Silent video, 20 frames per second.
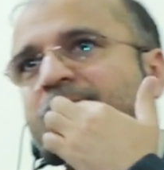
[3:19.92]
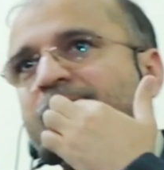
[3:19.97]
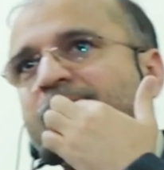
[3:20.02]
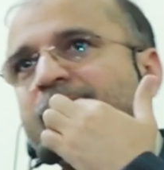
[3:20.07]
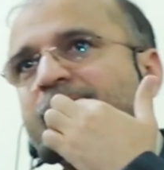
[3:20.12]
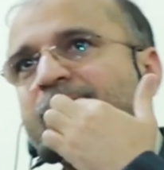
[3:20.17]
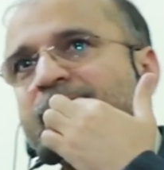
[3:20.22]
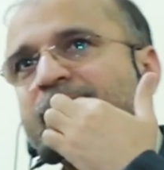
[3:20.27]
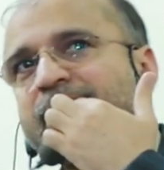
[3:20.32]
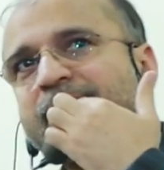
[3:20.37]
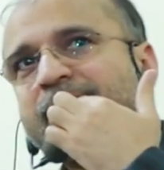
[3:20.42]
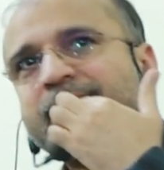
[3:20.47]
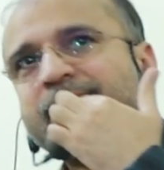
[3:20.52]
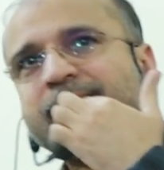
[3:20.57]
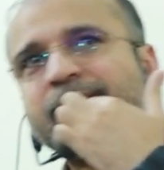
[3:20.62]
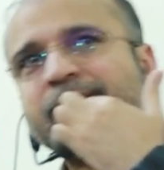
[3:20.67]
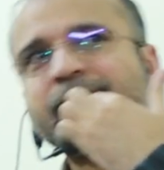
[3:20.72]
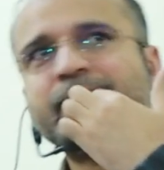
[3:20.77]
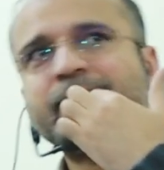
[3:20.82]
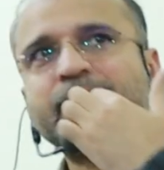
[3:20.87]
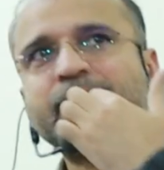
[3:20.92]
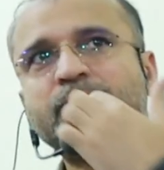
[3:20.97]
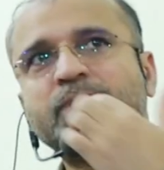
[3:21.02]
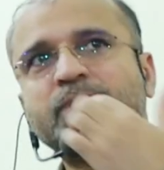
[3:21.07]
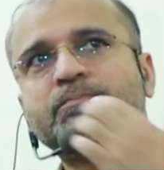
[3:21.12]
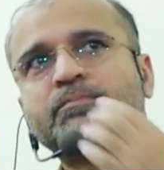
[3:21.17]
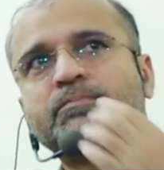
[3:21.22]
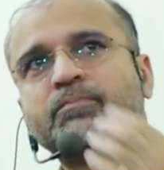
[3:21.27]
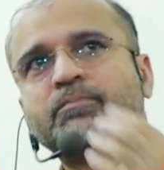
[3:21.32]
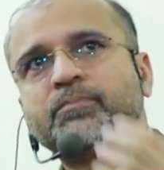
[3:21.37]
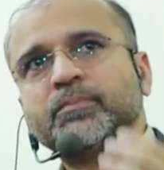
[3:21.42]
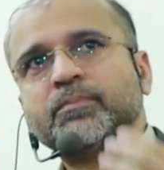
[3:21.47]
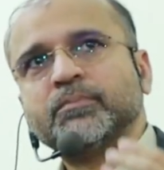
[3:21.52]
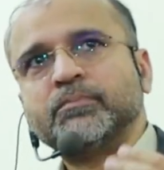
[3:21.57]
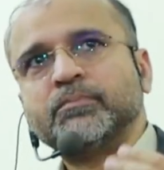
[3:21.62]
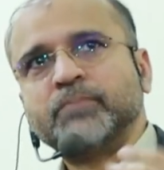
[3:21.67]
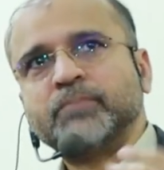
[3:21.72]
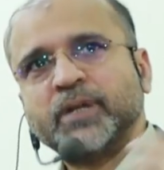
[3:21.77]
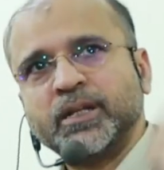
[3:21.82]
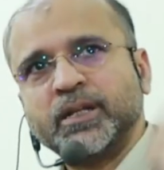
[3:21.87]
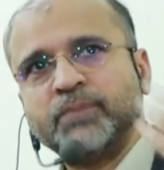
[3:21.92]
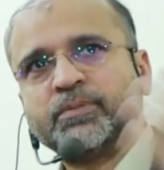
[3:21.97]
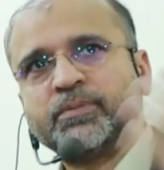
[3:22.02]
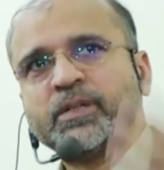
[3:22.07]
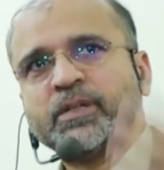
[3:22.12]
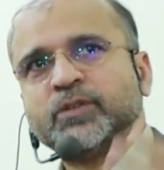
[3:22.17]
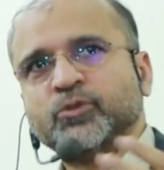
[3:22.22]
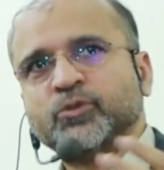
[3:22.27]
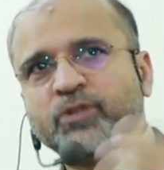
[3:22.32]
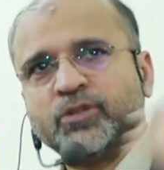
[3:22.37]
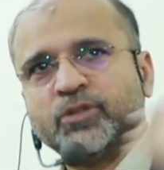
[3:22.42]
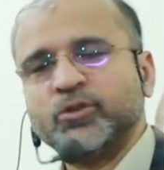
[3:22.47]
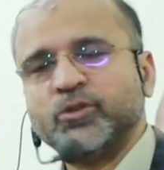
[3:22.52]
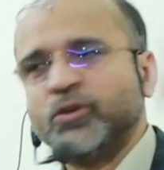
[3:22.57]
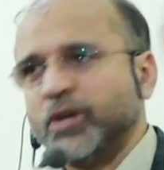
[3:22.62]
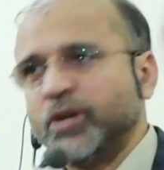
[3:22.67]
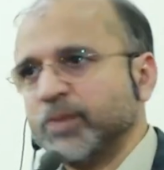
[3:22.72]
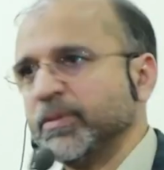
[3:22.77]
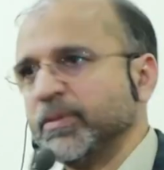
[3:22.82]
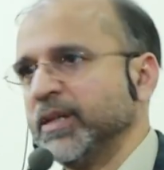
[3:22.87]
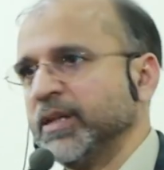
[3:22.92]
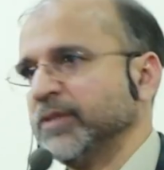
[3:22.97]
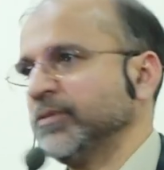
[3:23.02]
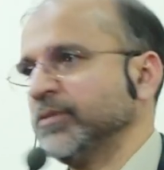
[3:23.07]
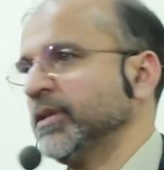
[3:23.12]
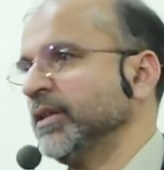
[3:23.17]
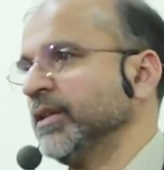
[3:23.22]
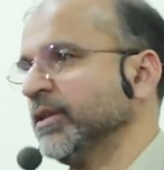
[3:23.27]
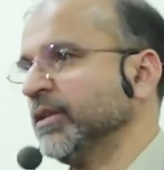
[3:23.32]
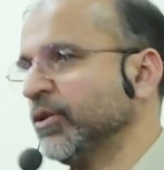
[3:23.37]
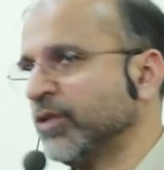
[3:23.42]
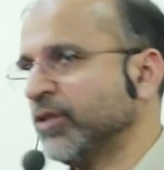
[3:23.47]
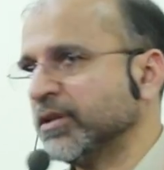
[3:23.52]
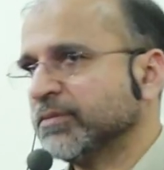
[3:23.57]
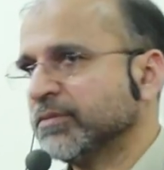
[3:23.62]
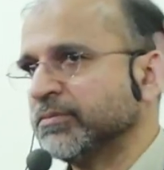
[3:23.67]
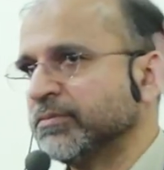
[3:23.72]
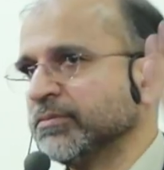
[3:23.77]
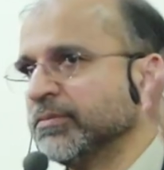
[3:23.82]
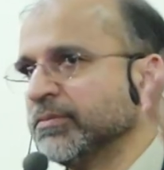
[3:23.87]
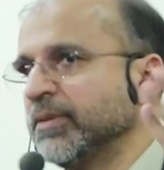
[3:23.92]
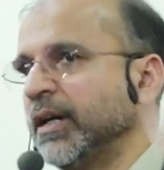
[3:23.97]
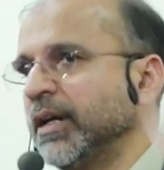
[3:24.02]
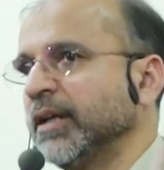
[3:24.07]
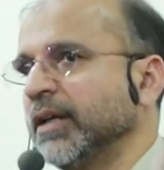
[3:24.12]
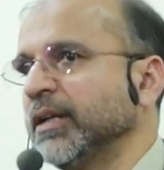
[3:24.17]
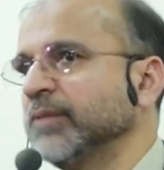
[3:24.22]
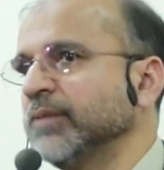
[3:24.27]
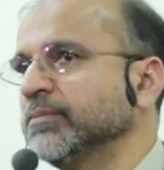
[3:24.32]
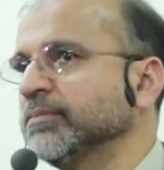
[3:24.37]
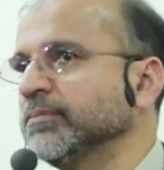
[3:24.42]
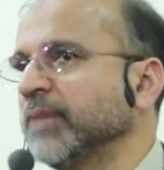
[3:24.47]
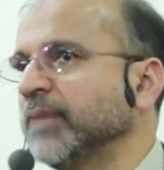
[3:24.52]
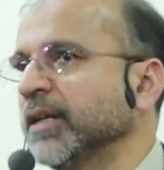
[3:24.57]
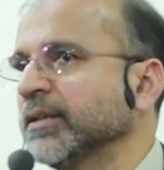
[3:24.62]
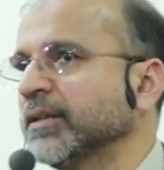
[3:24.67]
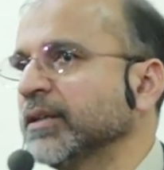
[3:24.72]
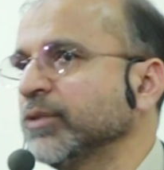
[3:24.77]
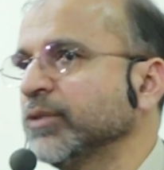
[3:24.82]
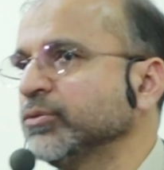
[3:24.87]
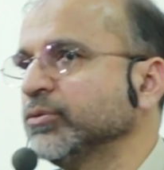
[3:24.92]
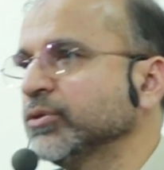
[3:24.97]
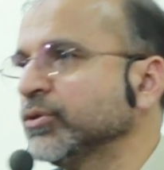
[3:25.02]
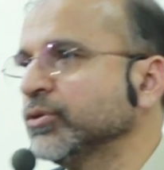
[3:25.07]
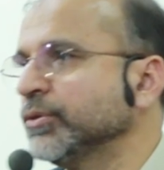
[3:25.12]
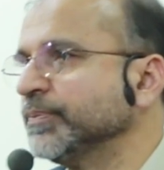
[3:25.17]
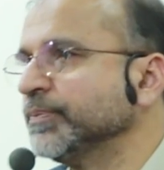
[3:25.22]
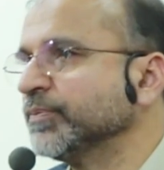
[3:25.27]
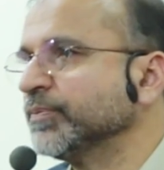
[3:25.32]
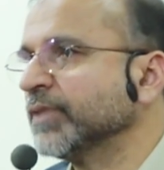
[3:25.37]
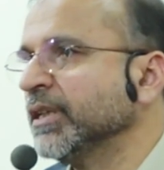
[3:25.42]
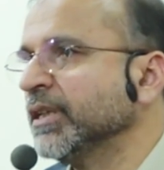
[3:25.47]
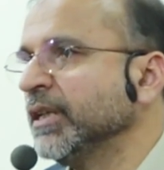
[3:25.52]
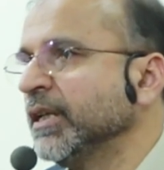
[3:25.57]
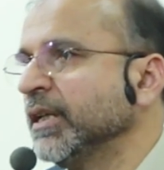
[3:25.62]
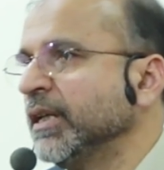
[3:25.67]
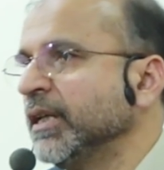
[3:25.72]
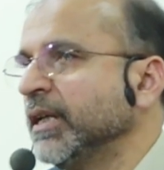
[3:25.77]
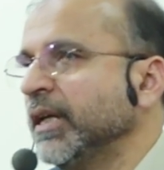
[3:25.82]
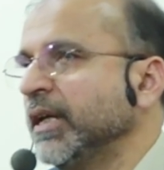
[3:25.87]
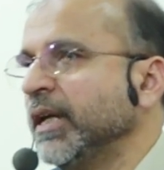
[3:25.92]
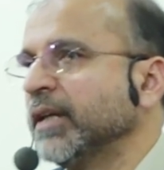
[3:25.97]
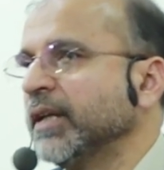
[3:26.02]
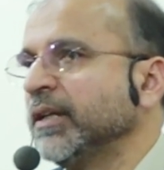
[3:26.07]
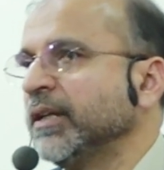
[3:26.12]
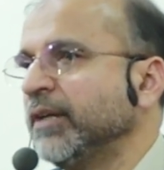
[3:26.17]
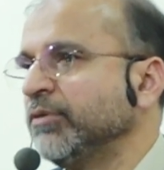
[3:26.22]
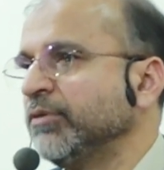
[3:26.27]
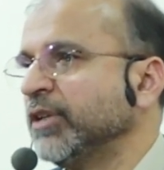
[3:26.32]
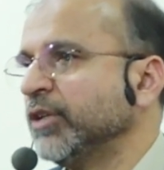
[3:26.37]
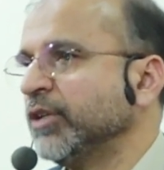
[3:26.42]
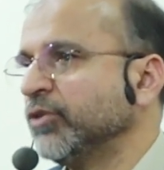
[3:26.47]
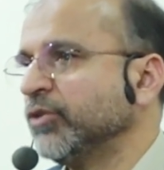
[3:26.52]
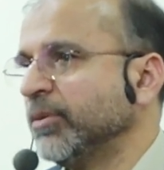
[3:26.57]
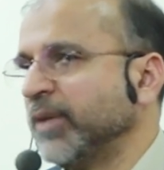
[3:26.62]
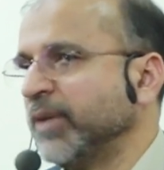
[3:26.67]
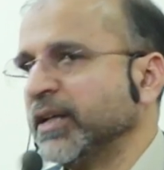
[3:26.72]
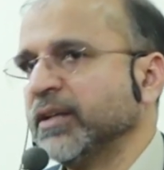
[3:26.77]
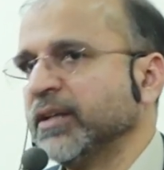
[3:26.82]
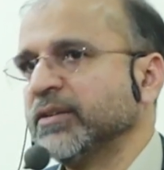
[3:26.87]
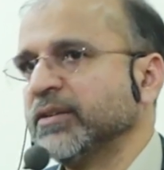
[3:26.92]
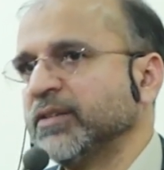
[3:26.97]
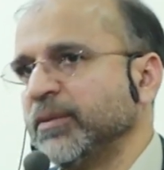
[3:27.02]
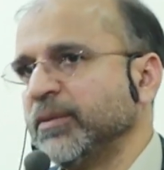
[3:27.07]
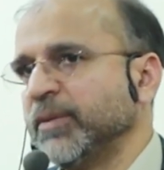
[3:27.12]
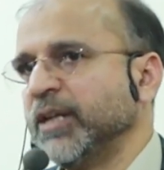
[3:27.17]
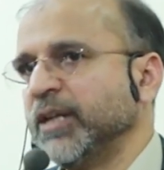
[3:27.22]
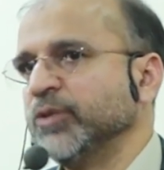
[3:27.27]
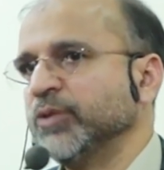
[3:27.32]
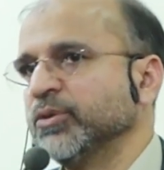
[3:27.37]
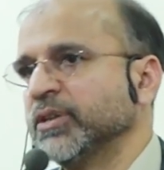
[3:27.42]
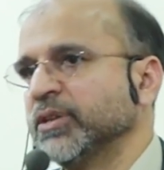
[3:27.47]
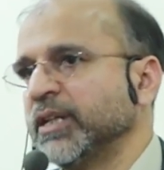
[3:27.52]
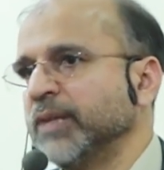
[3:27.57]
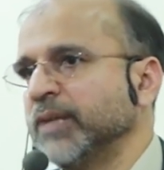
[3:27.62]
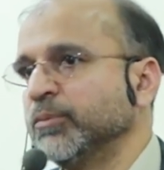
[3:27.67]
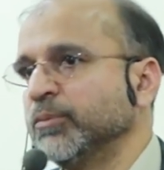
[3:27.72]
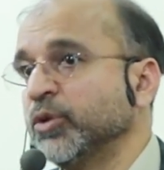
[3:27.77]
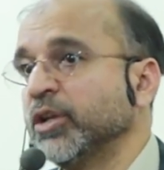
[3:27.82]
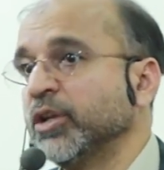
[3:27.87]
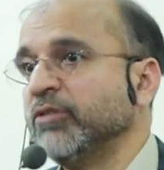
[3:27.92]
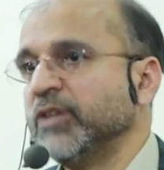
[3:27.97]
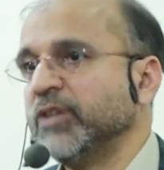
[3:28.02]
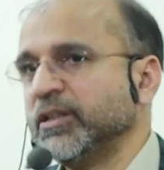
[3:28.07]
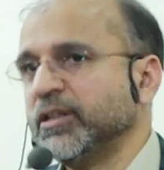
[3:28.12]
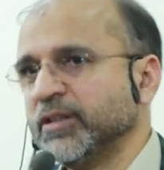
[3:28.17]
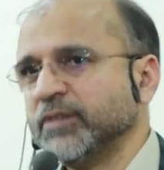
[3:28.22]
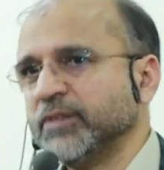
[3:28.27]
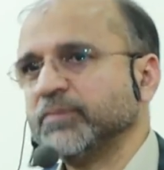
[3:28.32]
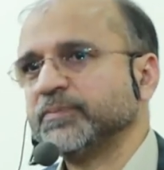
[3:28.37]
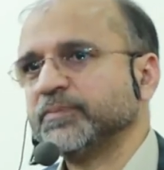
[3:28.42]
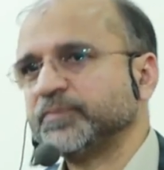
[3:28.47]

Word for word: और उसके अंदर अगर मैं मगरब की थोड़ी सी और मैं इसके अंदर और आगे बात करूँ तो एक लफ्ज़ है जो हमारे यहाँ इस्तेमाल होता है मोटिवेशन